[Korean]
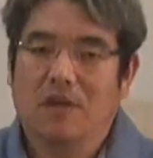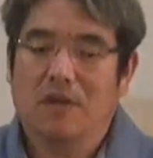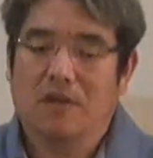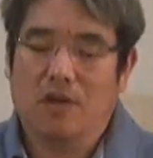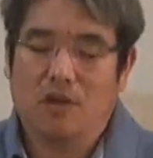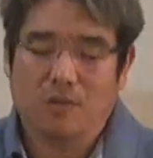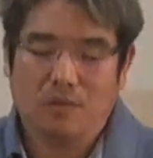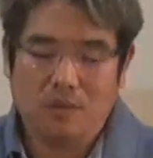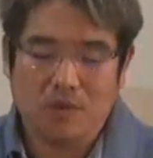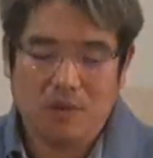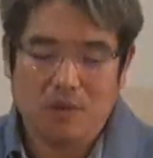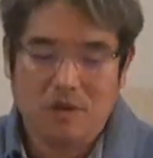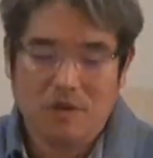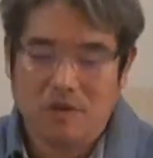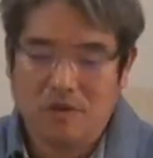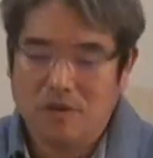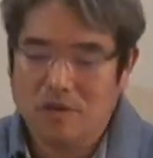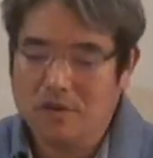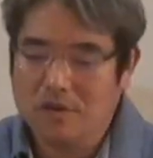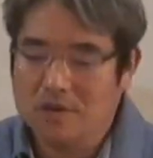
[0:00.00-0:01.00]
여러분
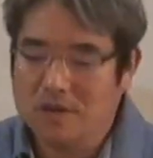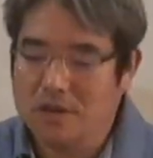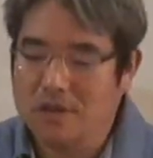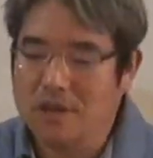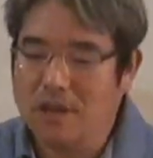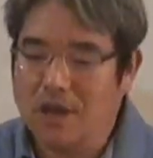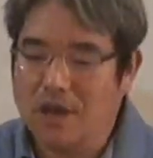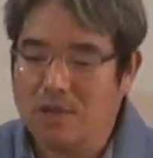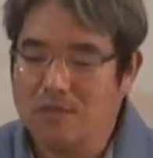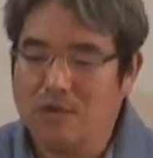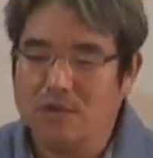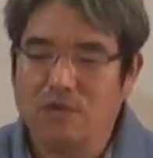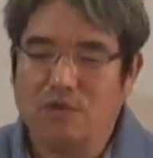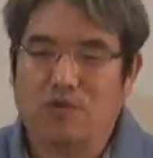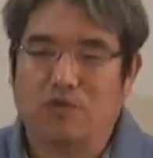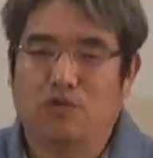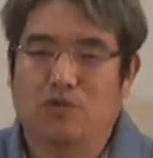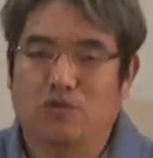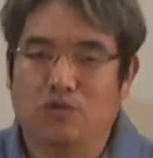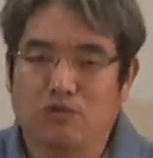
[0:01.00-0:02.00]
그, 그 사람을
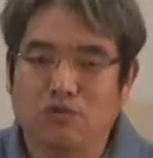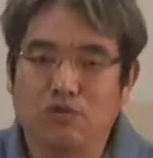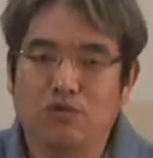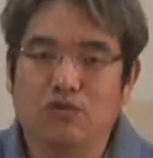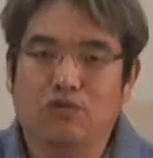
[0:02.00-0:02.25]
죽을